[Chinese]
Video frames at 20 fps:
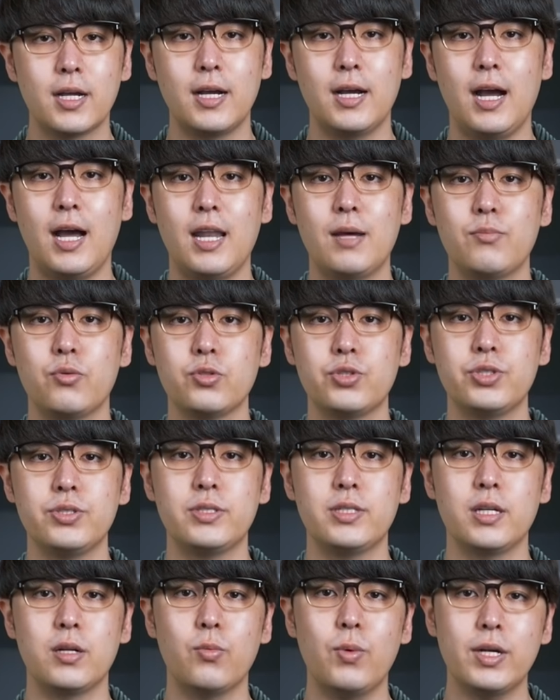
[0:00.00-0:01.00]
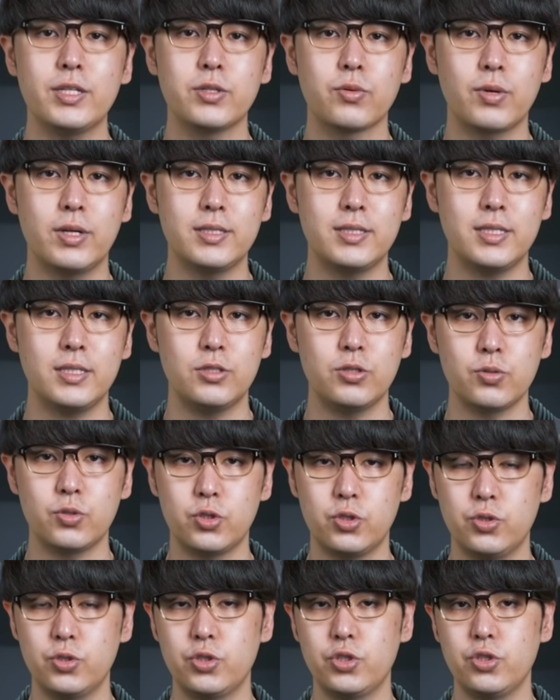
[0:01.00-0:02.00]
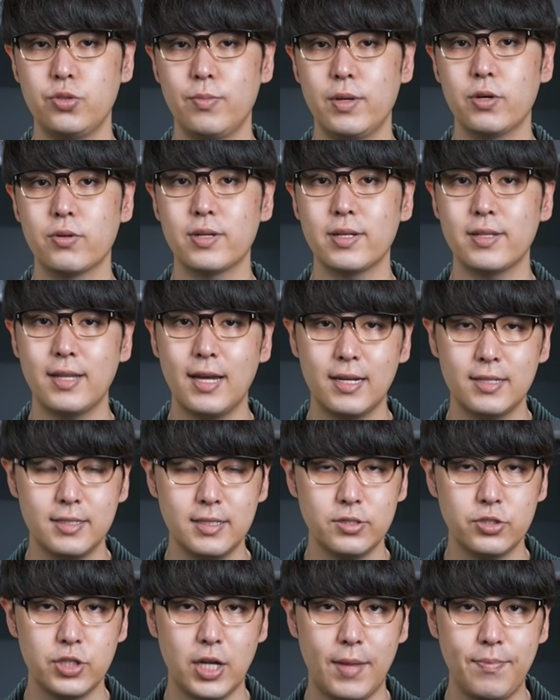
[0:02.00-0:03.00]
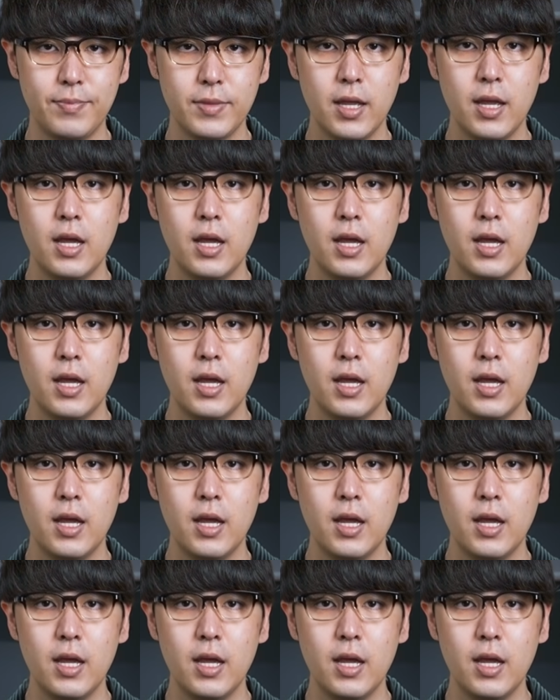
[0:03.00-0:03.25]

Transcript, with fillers: 跟阿拉伯世界的外交关系就迟迟没有更大的进展。